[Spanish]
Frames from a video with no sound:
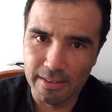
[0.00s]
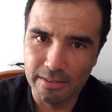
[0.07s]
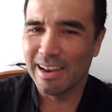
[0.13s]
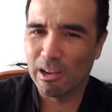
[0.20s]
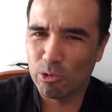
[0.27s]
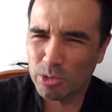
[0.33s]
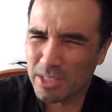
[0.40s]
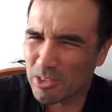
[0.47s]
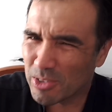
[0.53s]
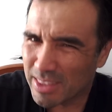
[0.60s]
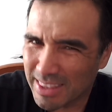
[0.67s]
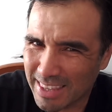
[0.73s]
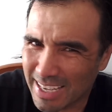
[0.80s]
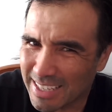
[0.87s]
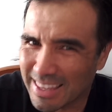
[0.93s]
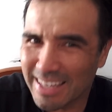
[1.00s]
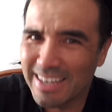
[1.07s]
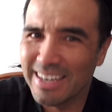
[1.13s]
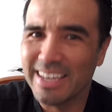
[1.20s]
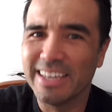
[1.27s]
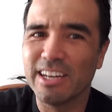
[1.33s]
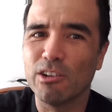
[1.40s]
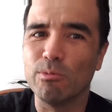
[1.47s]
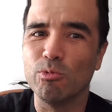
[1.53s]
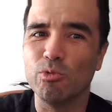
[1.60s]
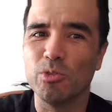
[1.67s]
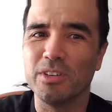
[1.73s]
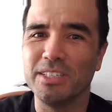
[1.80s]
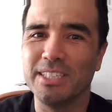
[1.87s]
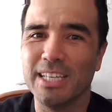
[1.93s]
la cosa no está tan negra como uno
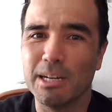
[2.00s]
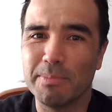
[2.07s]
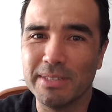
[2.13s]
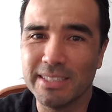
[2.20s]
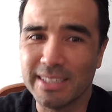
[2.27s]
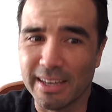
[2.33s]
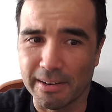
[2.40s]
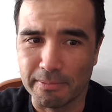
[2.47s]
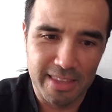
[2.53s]
quisiera pensar.